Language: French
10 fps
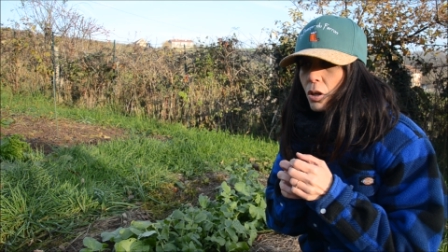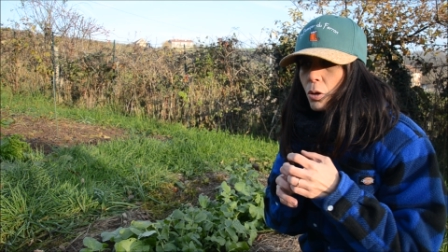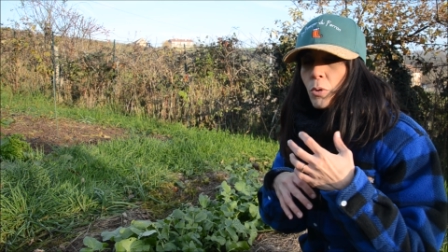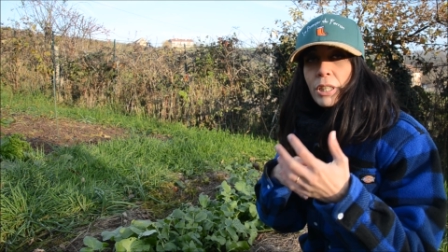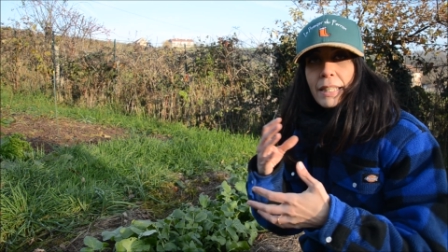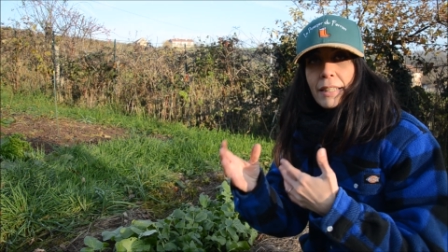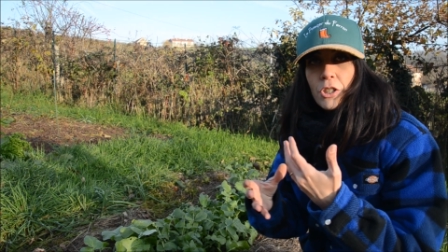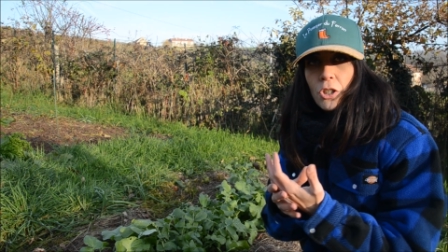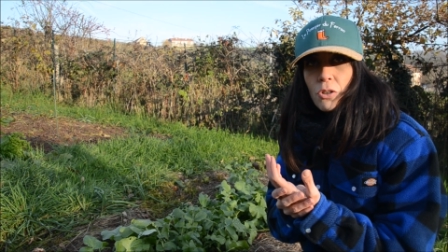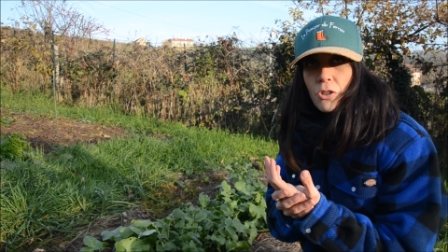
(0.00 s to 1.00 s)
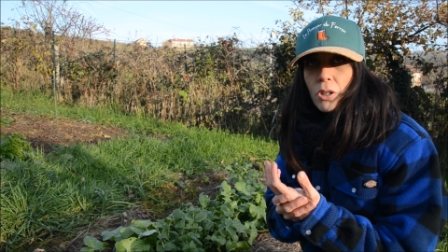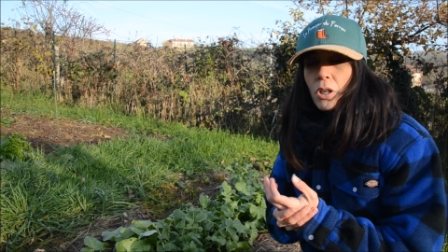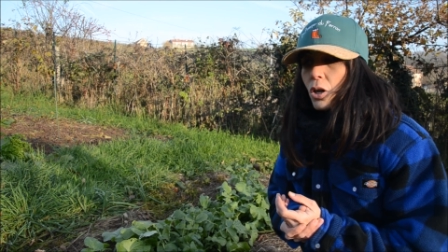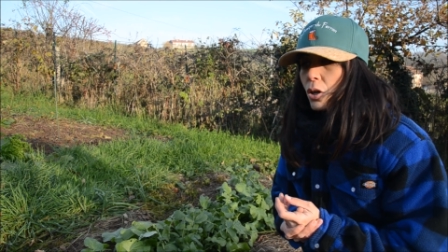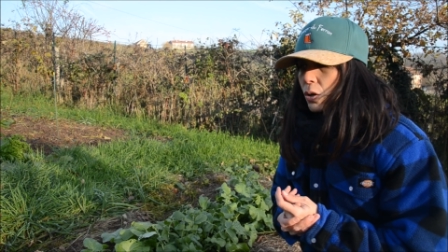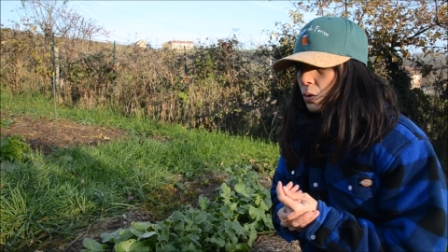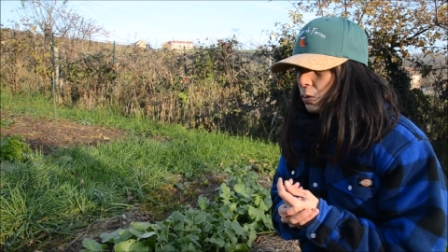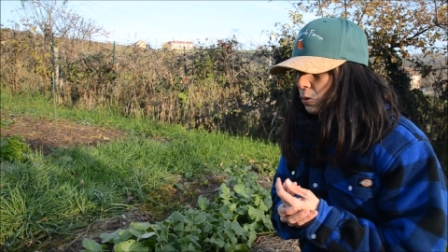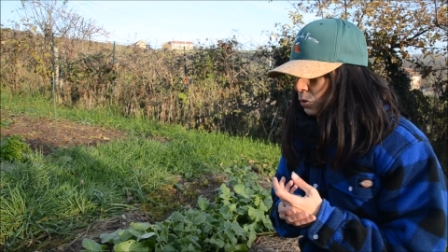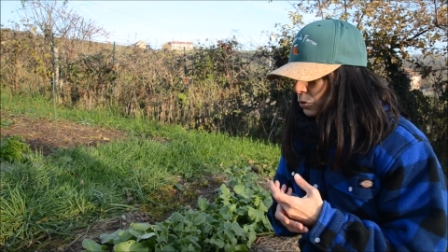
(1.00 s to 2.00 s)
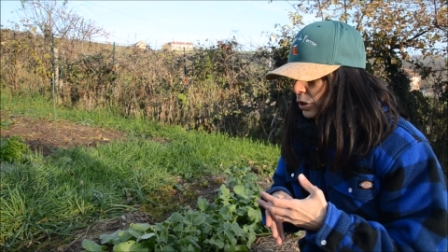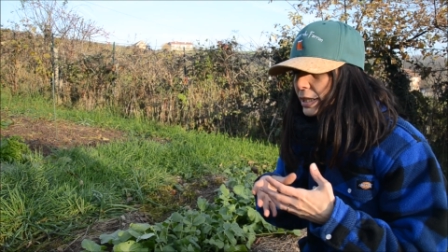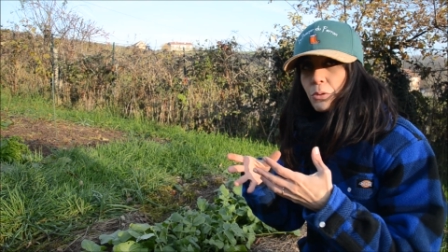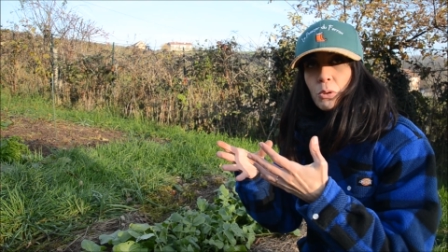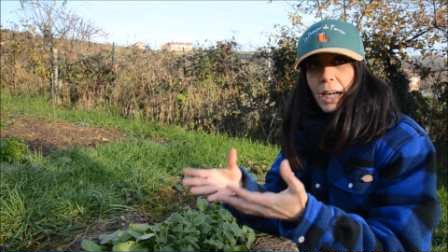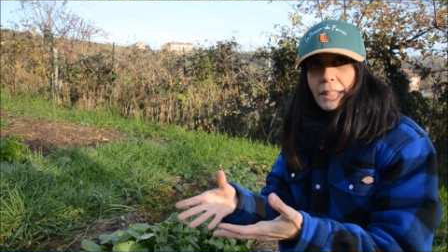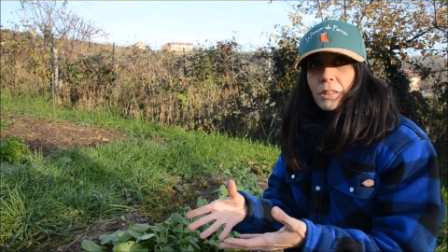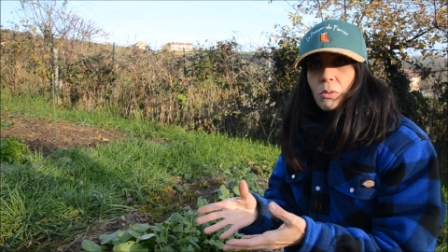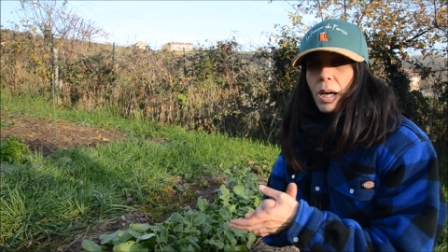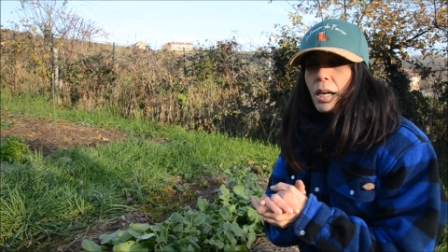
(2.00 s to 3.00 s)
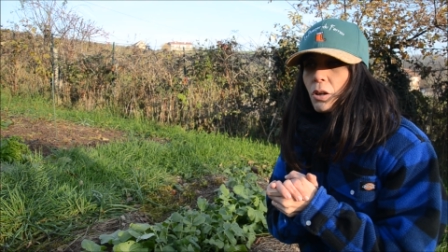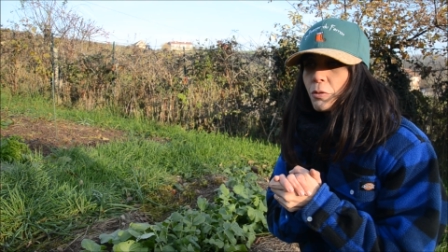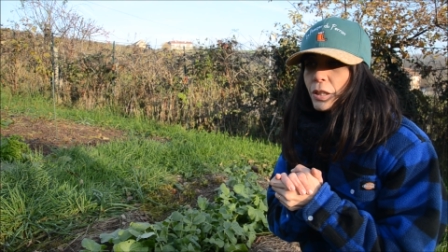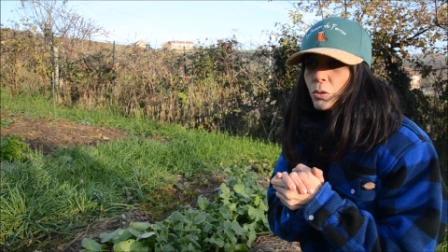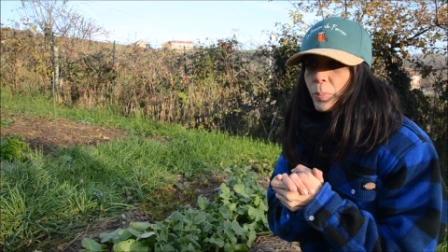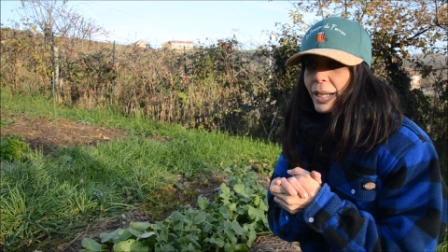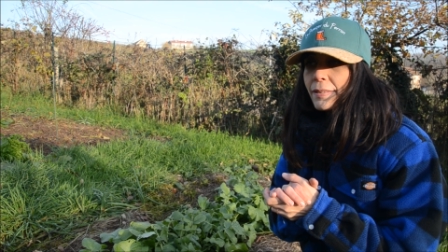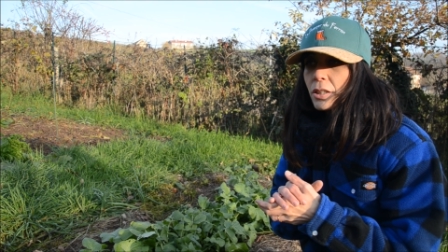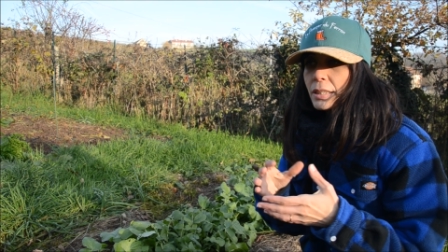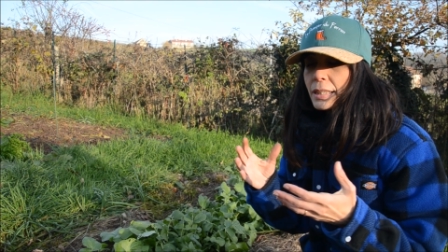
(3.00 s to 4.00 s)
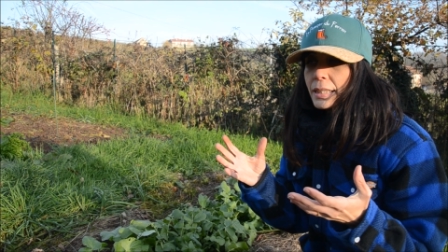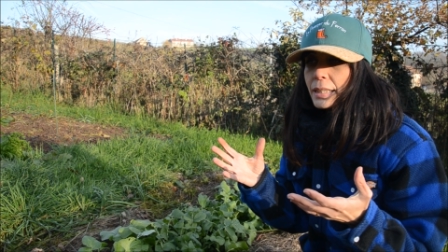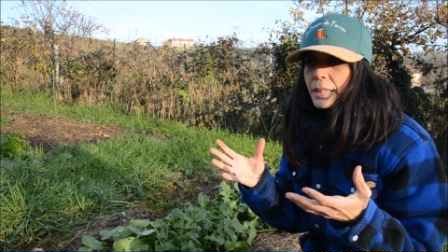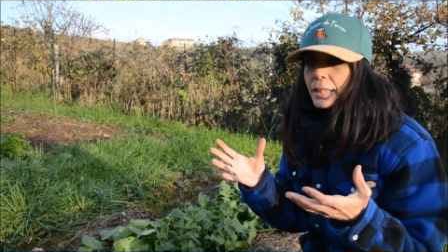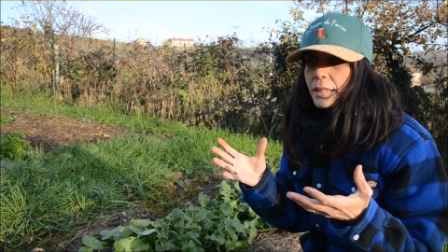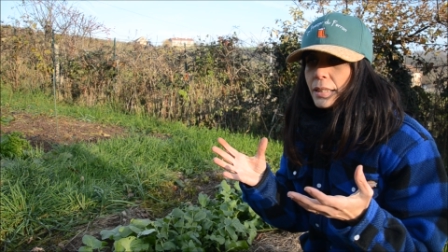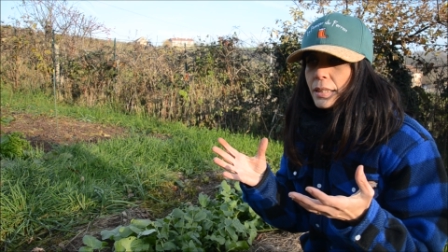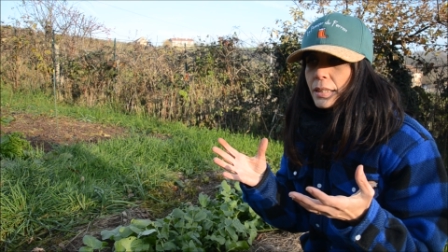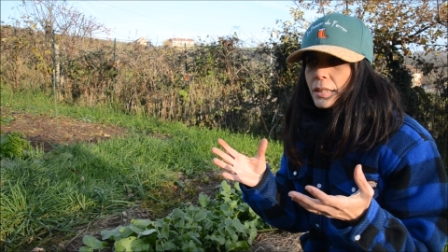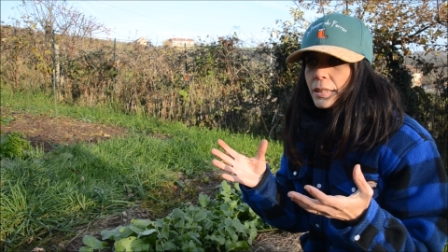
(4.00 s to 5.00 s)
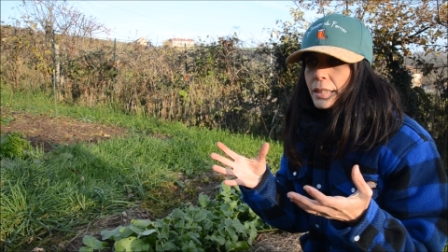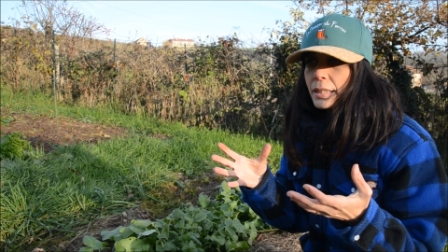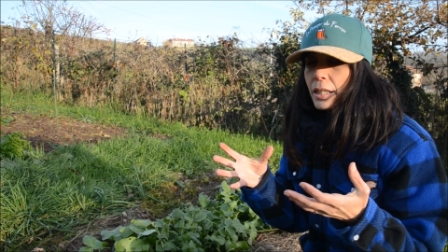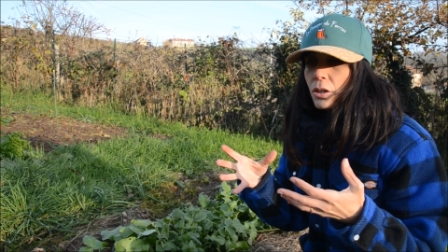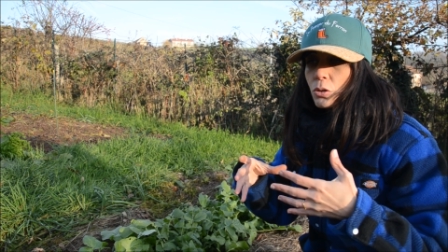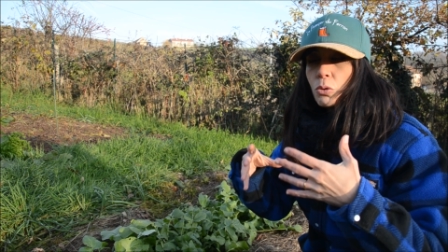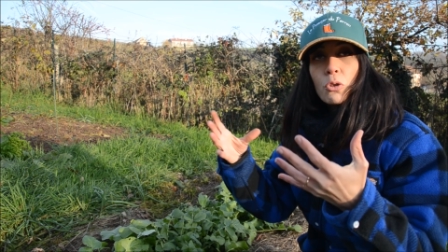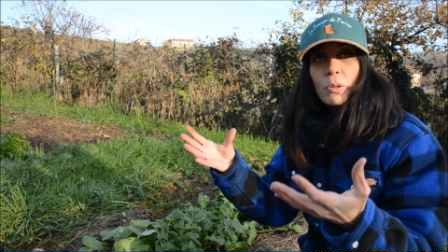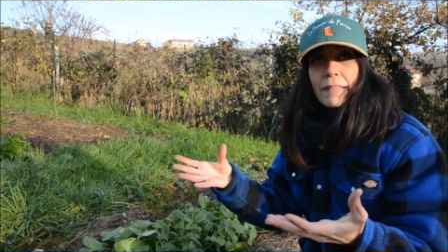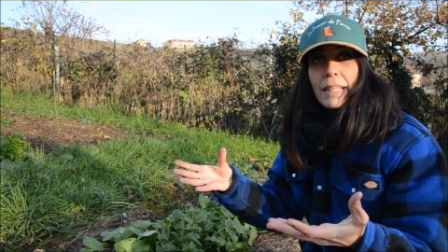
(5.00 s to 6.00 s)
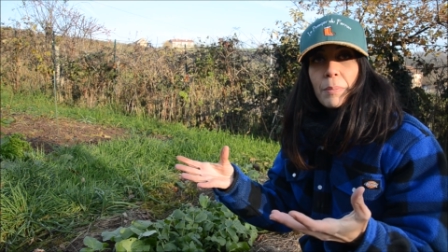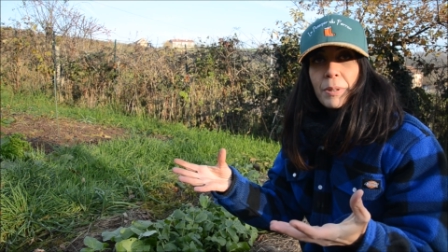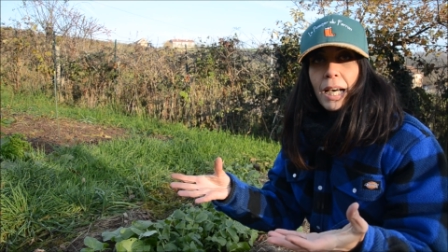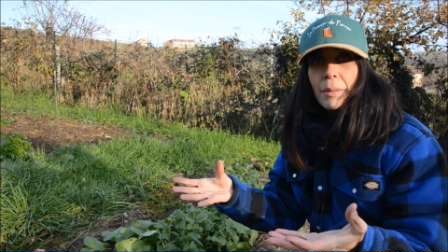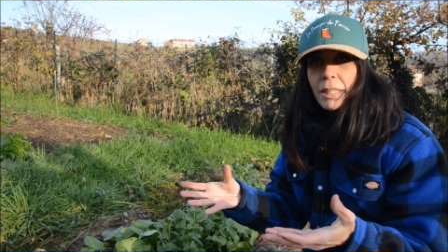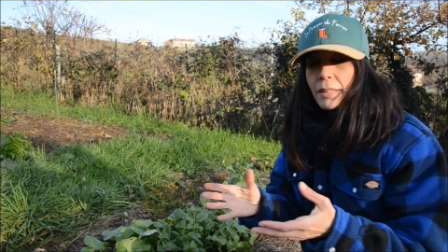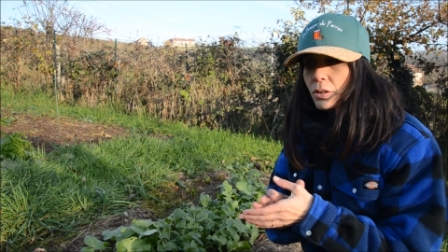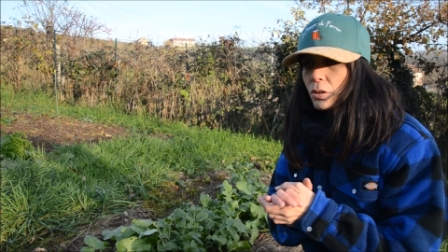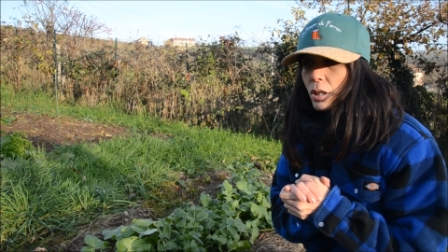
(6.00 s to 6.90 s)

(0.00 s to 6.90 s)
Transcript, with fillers: en monnaie d'échange on donnait du radis noir en fait aux personnes qui, qui construisaient les pyramides.